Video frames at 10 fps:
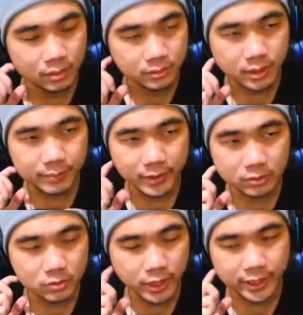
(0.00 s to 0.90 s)
Tapi kok
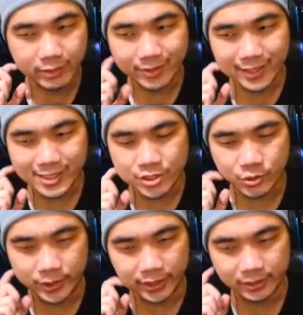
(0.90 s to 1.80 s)
sungainya warna
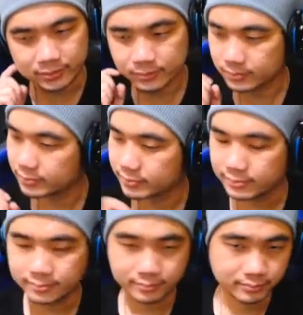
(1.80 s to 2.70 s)
hijau ya? Hmm.